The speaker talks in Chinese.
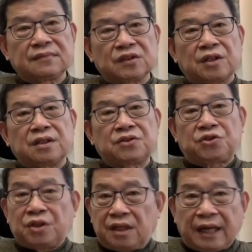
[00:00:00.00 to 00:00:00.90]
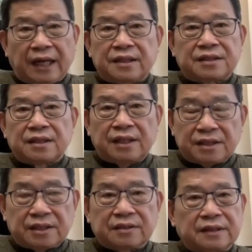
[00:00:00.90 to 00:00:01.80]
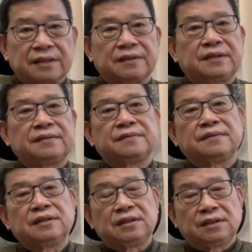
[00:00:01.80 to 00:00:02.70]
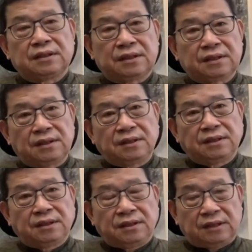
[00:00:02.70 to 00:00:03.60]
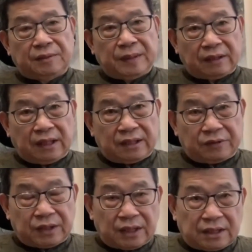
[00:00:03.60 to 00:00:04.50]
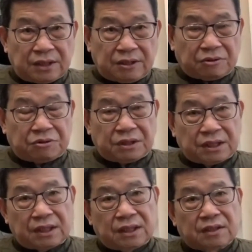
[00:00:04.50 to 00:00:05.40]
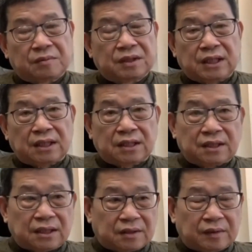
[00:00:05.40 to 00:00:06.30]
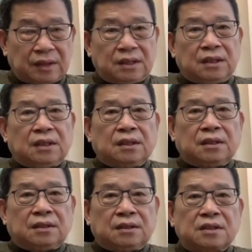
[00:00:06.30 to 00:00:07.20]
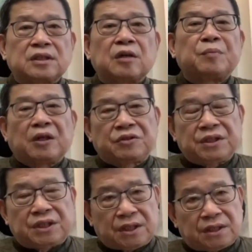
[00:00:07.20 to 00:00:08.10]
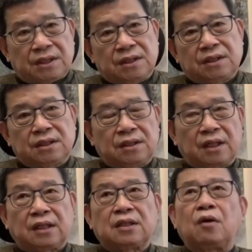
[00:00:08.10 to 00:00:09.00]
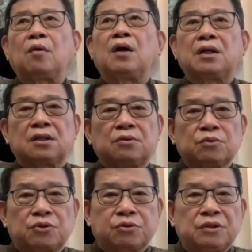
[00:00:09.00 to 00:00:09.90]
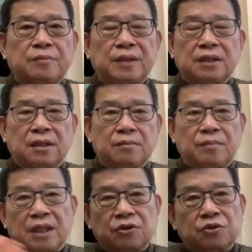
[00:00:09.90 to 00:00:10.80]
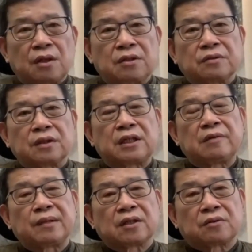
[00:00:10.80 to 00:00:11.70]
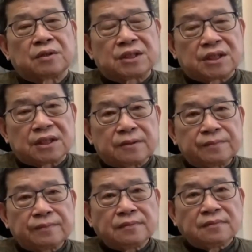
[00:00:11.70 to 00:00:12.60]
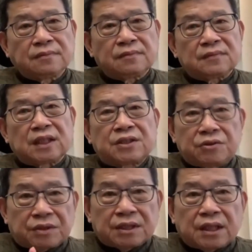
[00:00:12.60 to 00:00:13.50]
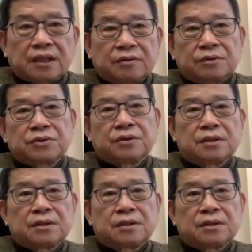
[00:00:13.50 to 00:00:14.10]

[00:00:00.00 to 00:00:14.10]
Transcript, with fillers: 这最难的是人心会变。嗯，你不要看以为那些小学生啊，什么唱歌啊么，这是个表现形式。你看到哇，一个屋村里面每个窗口都贴满了国旗，那就是那个屋村，